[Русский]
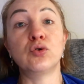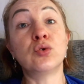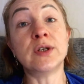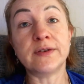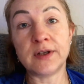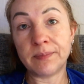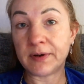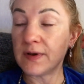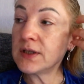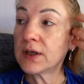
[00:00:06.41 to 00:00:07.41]
Друзья, всем
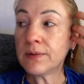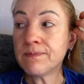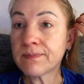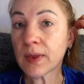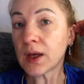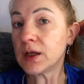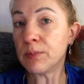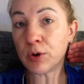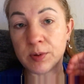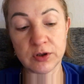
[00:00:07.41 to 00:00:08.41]
приветики!
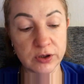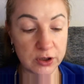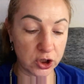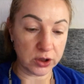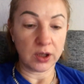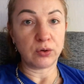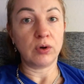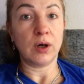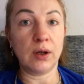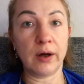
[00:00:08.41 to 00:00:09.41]
Добро пожаловать на наш канал
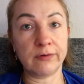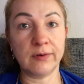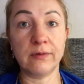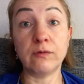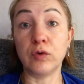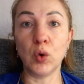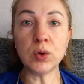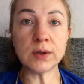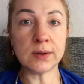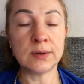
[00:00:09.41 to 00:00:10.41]
Юлика Лайф
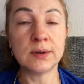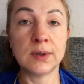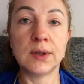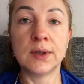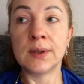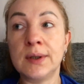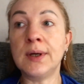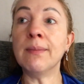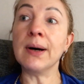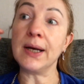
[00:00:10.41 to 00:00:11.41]
Влог.
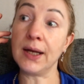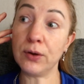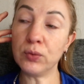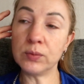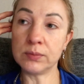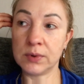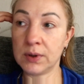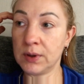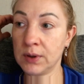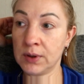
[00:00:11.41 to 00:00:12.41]
Я болею.
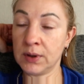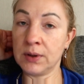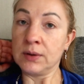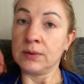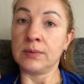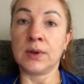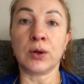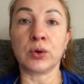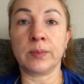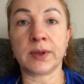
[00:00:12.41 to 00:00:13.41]

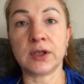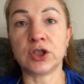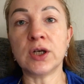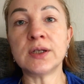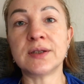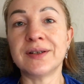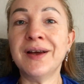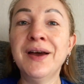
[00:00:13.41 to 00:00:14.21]
Корона продолжается.